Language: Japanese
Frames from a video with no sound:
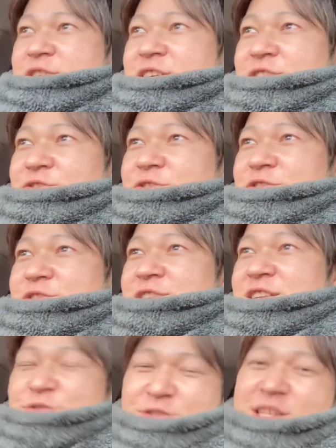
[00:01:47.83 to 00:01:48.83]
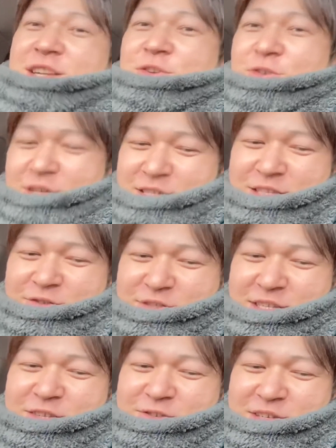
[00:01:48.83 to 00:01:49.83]
何をされよう
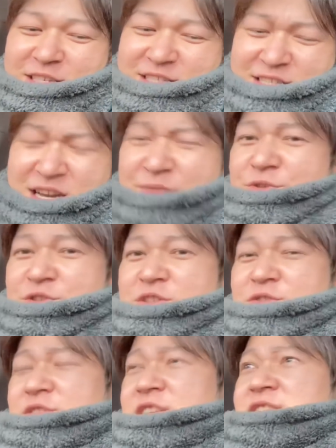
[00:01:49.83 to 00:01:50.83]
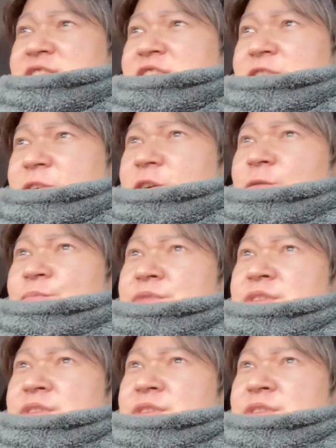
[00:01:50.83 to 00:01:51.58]
が一回も言ったことないんですけど、